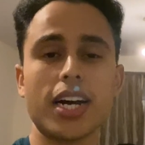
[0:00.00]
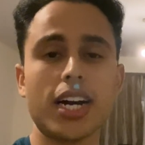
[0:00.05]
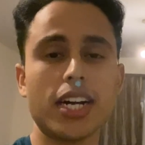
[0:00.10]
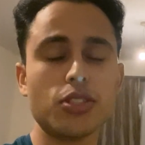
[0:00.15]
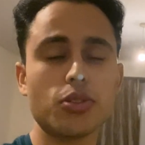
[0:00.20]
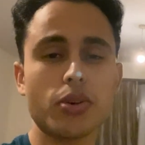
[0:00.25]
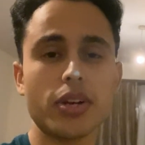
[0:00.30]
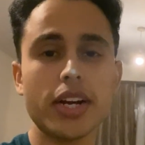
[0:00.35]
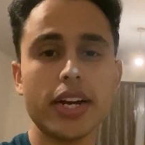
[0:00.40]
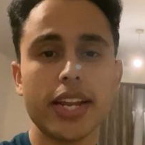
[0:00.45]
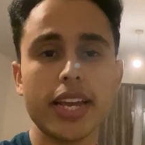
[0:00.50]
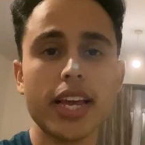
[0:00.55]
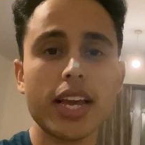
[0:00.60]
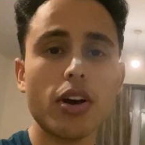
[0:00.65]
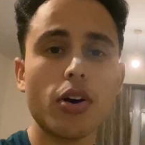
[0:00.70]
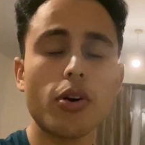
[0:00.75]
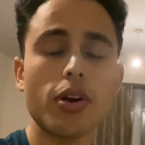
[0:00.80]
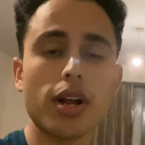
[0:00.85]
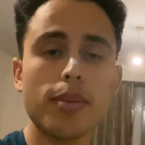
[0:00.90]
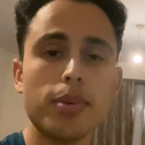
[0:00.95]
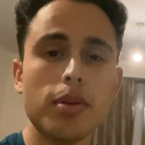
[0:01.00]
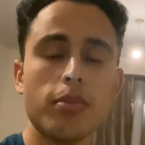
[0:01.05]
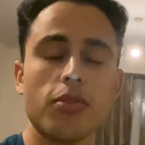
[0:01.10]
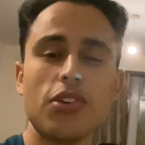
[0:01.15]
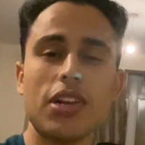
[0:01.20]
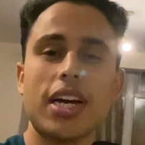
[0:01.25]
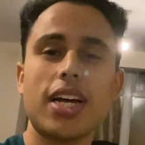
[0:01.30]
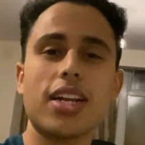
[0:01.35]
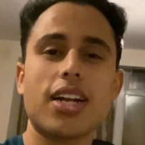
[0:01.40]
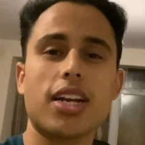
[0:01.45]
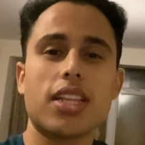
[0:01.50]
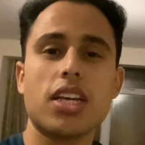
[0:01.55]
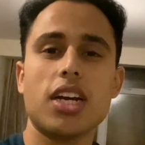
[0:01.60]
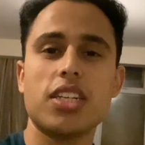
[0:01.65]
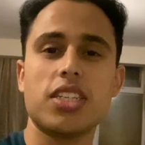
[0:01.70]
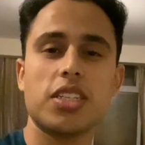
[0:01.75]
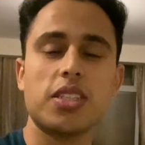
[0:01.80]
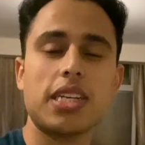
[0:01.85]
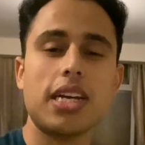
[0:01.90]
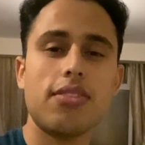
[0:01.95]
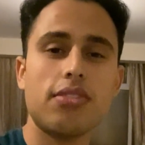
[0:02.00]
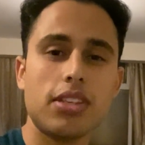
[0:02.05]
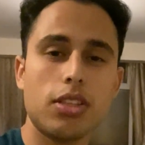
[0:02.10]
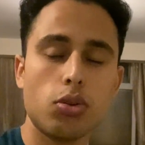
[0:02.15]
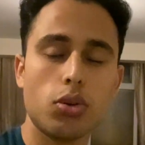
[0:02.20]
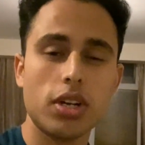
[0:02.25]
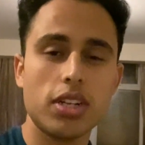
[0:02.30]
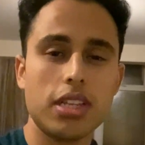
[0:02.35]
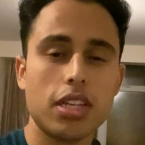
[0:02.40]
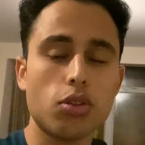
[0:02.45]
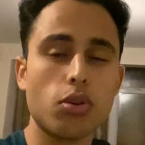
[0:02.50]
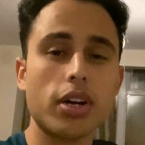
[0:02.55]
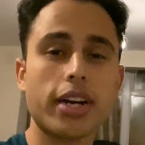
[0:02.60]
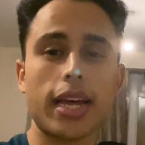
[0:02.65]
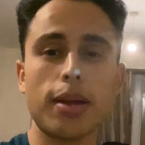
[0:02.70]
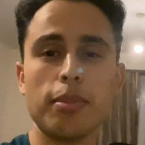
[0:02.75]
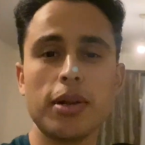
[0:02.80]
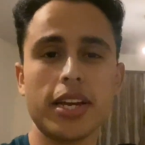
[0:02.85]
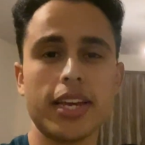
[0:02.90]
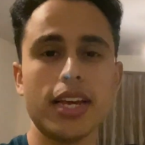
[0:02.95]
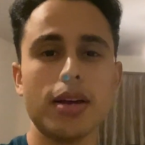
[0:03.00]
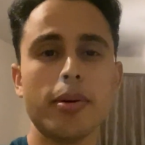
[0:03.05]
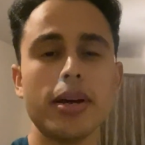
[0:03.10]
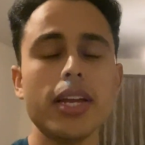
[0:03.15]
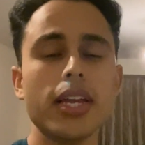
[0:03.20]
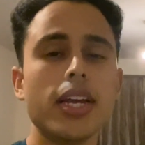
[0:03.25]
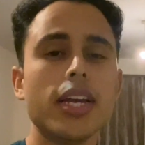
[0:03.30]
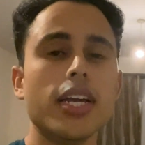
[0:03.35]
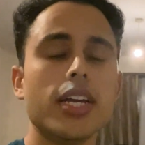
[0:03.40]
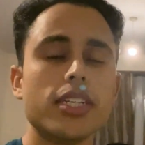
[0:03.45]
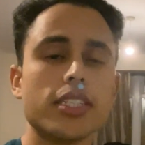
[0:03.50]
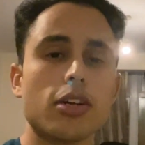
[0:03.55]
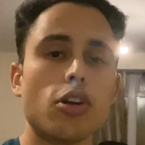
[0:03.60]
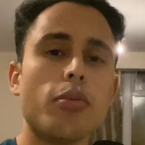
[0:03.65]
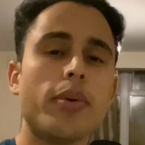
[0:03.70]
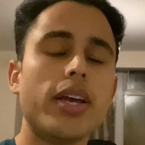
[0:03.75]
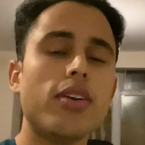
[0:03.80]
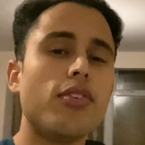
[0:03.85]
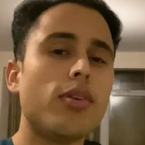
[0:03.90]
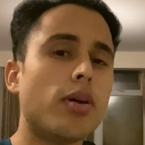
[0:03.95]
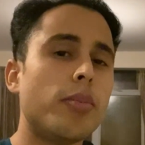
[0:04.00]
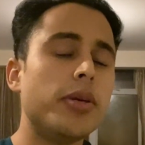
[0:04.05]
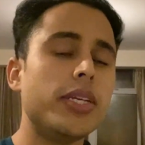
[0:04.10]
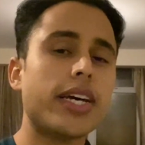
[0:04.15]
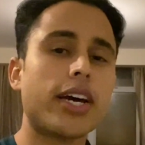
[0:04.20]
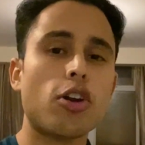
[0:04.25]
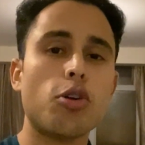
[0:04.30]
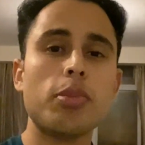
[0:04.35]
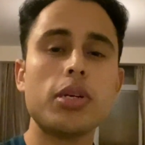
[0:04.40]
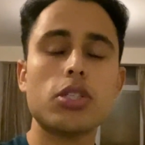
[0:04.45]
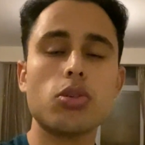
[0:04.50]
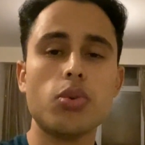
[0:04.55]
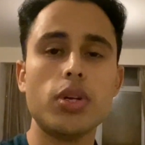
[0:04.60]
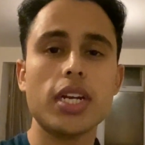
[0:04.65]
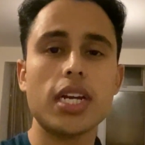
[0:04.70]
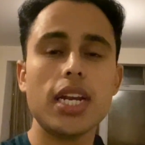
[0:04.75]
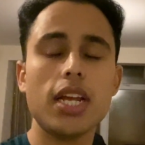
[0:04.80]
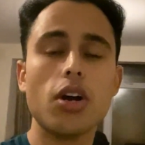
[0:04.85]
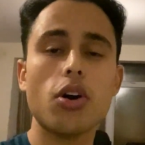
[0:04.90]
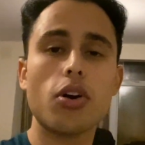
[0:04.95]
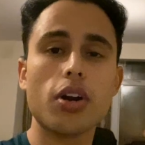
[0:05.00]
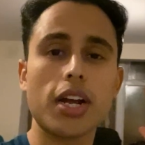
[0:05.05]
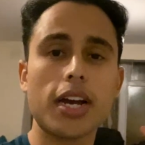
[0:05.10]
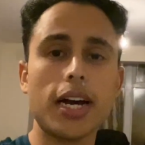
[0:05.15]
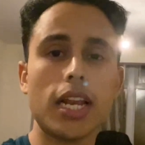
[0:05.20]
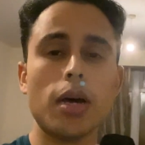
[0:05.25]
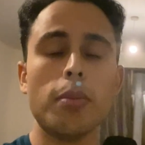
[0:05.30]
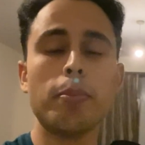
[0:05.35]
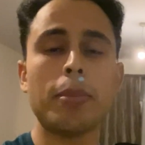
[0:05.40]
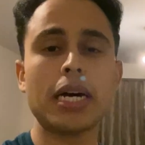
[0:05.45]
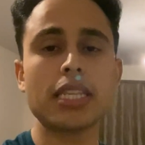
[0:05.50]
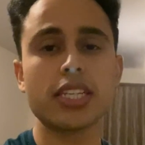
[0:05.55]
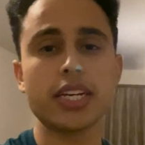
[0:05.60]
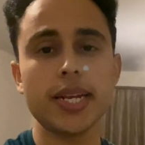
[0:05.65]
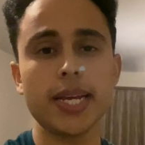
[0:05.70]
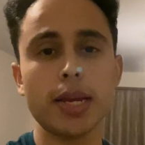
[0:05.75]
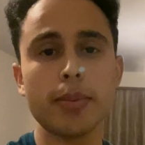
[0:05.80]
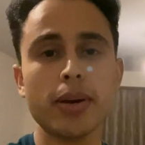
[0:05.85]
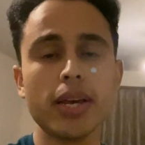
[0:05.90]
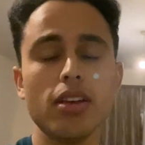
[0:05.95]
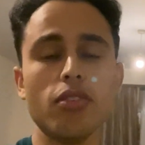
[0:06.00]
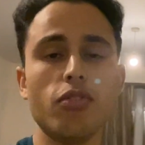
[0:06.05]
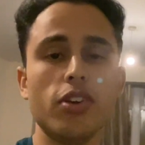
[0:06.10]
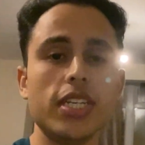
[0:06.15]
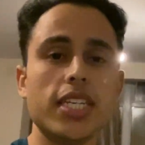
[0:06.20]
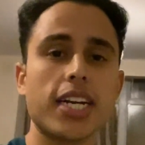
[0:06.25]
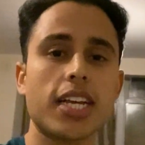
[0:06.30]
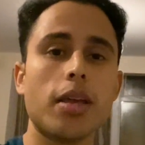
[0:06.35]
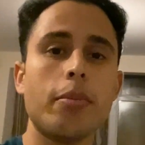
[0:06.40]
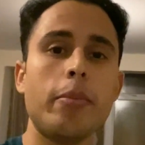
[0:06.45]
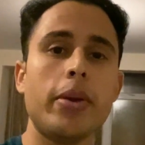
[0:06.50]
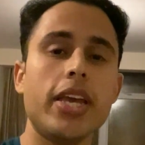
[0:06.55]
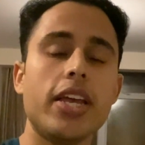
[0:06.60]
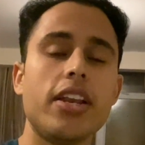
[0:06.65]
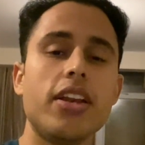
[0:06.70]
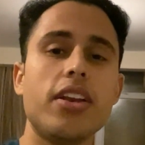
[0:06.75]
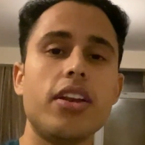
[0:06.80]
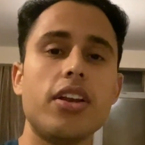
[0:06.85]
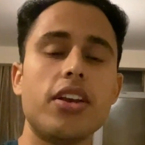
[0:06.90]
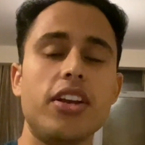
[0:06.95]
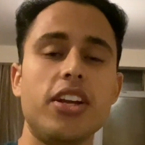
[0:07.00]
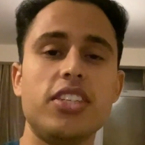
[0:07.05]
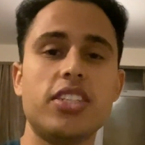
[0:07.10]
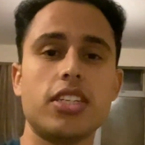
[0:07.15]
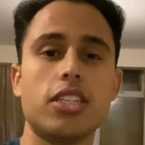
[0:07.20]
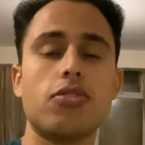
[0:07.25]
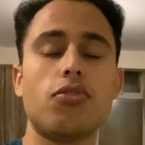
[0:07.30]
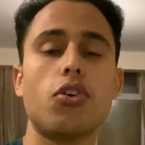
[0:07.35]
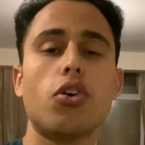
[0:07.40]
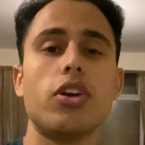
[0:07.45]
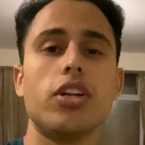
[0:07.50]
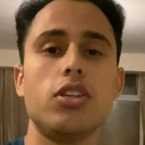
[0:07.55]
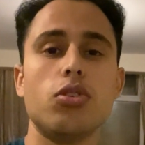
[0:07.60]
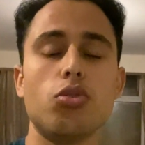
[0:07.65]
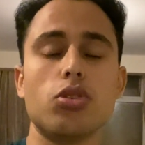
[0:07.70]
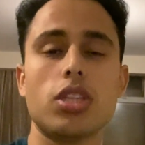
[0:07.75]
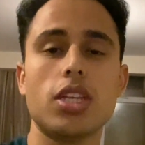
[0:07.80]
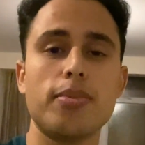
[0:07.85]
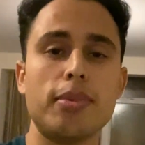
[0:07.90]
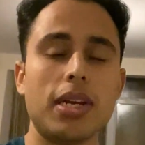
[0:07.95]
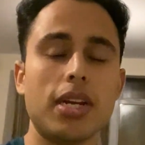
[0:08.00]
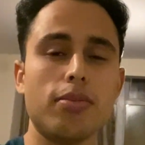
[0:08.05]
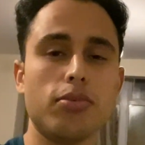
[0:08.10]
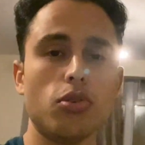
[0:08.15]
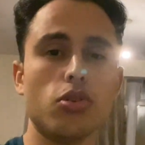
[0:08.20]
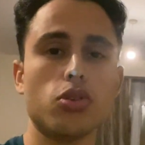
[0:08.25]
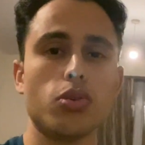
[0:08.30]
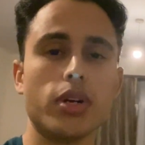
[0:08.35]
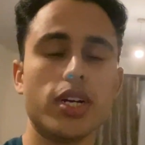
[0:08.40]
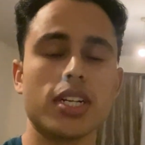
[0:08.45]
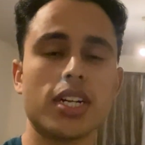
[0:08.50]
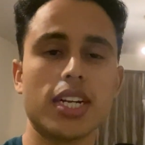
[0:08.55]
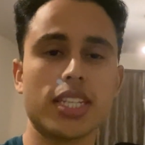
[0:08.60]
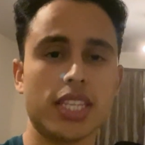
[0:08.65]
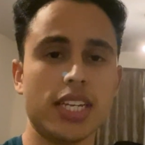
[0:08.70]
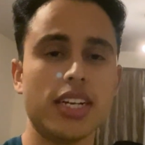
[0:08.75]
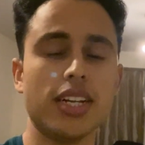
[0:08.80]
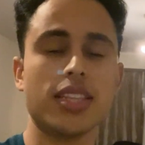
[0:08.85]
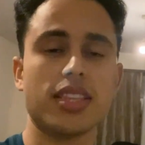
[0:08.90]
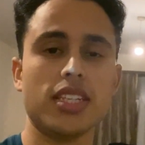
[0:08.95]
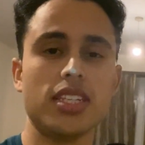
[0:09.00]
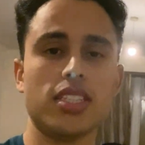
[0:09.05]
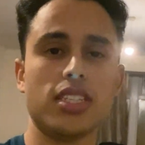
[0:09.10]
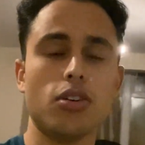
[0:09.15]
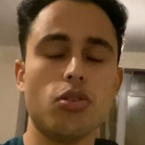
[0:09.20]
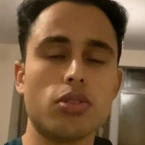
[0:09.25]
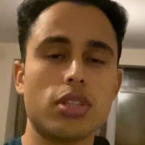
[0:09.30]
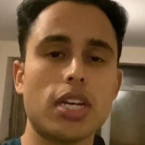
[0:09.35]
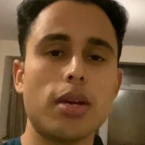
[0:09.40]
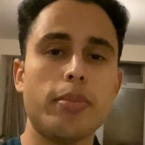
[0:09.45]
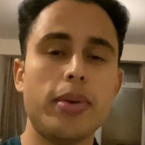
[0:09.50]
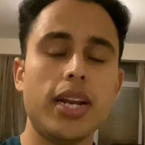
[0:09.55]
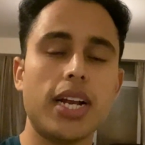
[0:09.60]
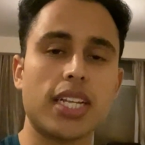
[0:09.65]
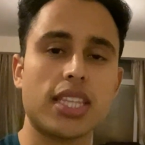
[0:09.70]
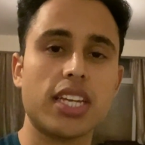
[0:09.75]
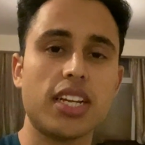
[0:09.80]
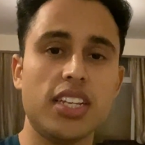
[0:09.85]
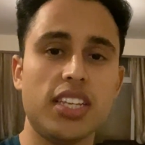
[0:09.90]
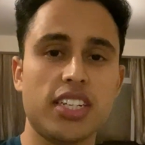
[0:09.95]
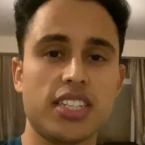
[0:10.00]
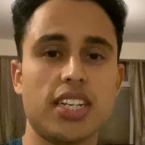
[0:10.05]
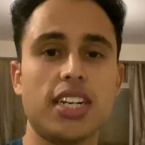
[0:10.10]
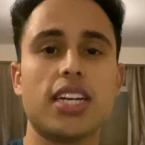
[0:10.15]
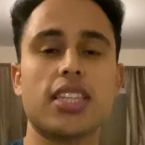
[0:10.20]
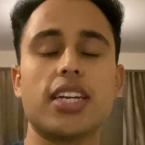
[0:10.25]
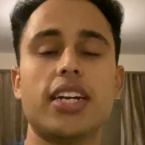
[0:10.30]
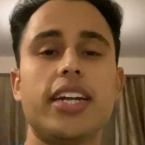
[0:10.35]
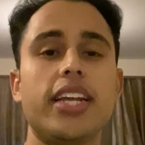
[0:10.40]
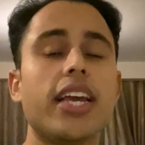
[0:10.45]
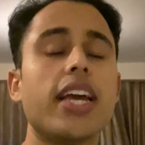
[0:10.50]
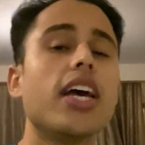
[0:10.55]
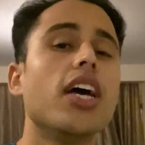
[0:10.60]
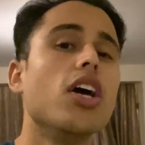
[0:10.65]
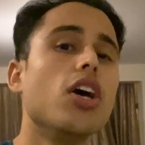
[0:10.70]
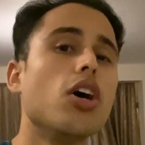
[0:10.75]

खा चुके हैं ठीक है और अभी मैं फिलहाल करता किचन साफ इससे थोड़ा से थोड़ा टाइम लग गया भाई चलो भाई फिर अभी जा रहा हूँ मैं सोने के लिए और कल हम बात करेंगे भाई वीज़ा के मेन रीजन फॉर जो होते हैं मतलब जो स्टूडेंट करते हैं गलती से होता है मेन आता है रिजेक्शन आता है ठीक है